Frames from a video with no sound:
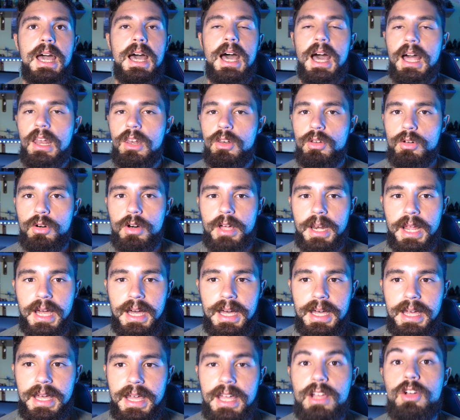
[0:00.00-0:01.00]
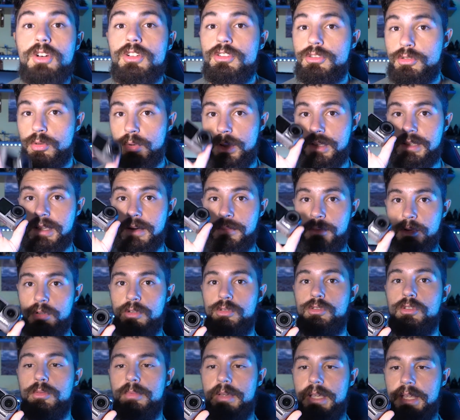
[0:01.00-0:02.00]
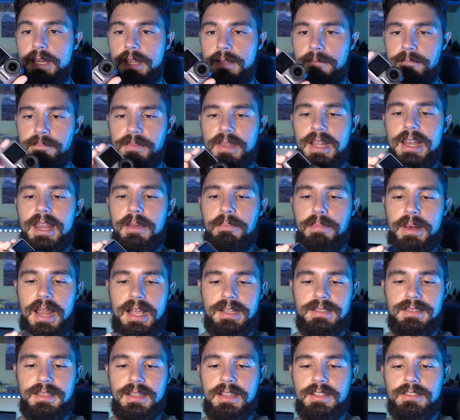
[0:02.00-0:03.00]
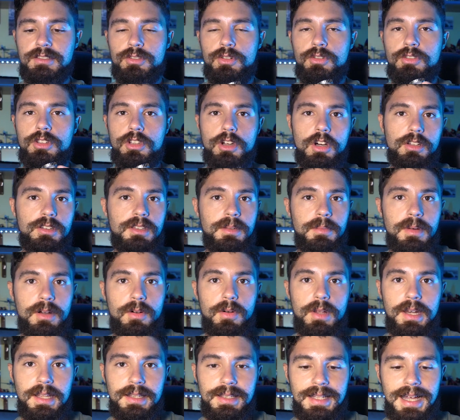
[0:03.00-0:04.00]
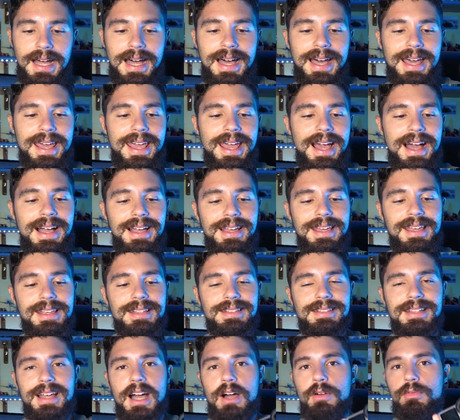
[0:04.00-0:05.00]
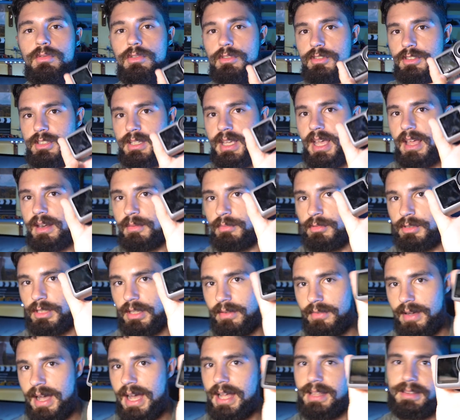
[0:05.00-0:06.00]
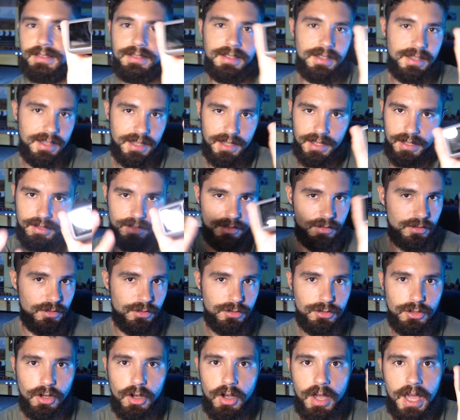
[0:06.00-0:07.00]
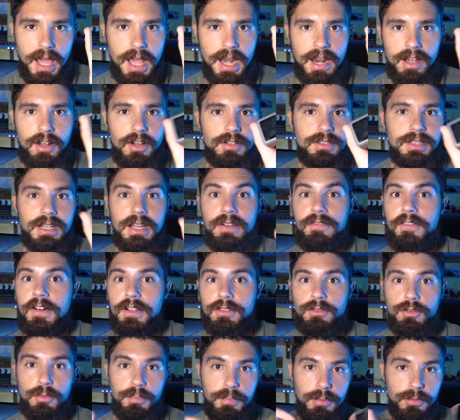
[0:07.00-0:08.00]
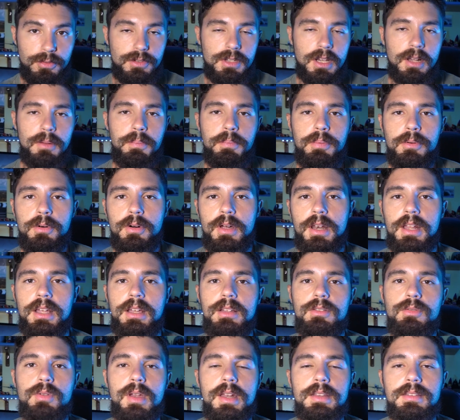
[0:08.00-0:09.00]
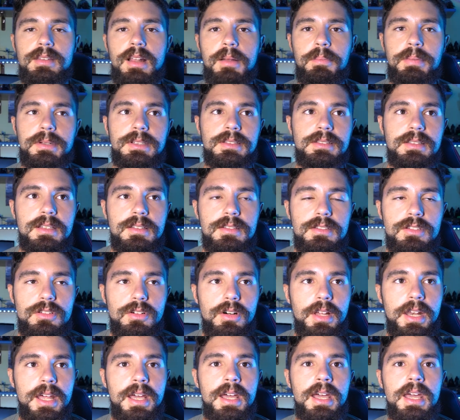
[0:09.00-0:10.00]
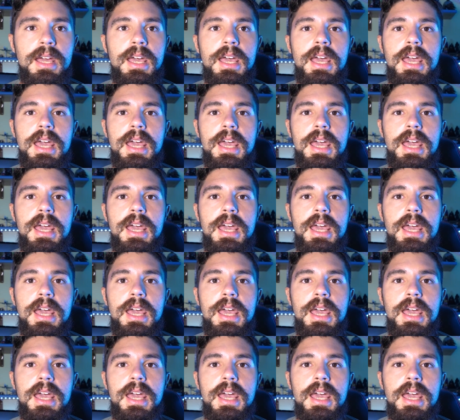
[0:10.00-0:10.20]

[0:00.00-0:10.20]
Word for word: Allora, eh, è costruita molto bene, le plastiche sono di ottima qualità e anche se ha uno schermo davanti, che lo so è la cosa che ha fatto più scalpore durante la presentazione,